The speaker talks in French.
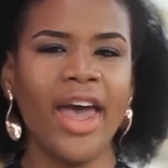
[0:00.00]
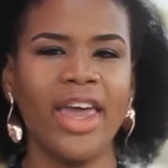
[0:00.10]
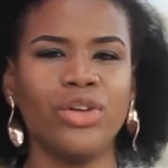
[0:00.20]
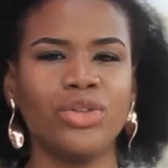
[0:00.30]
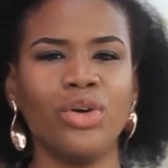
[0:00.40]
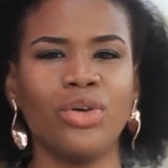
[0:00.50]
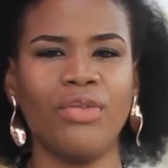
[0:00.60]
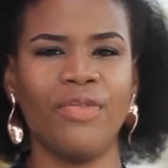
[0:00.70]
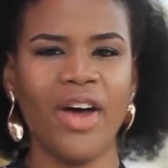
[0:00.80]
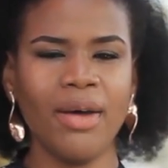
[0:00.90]
Et en tant
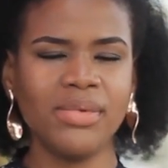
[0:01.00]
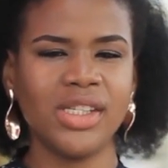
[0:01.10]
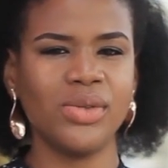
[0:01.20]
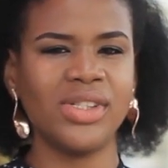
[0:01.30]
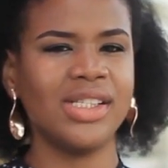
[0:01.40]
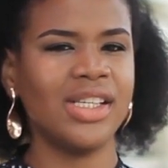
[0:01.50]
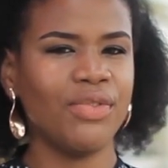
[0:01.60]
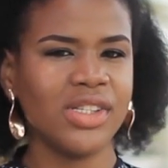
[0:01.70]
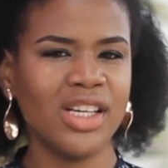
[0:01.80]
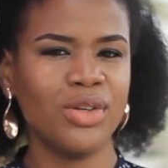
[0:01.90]
que femme, c'est aussi
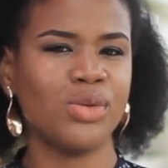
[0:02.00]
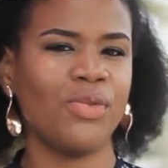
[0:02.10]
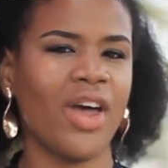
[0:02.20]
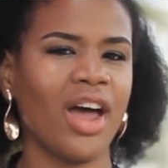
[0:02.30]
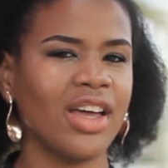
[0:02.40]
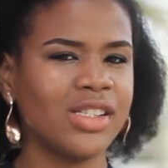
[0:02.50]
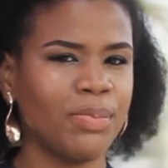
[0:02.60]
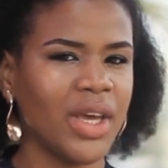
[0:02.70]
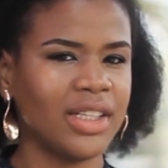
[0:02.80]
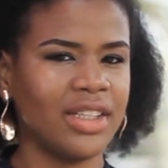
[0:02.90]
difficile de se faire
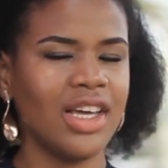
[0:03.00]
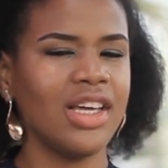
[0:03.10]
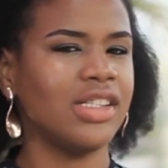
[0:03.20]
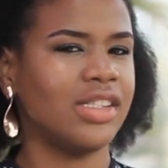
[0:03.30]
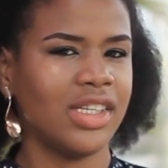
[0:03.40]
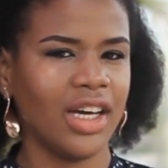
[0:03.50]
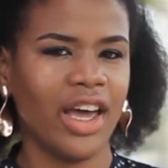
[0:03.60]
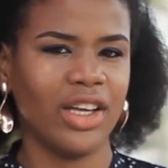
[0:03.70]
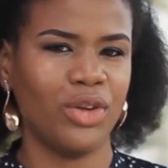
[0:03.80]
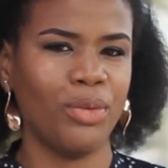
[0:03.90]
respecter
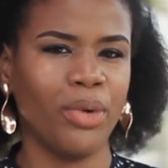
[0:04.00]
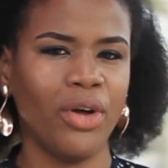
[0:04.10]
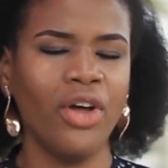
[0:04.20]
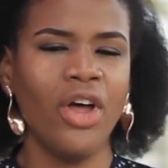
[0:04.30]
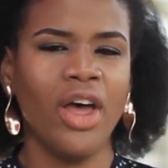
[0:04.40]
directement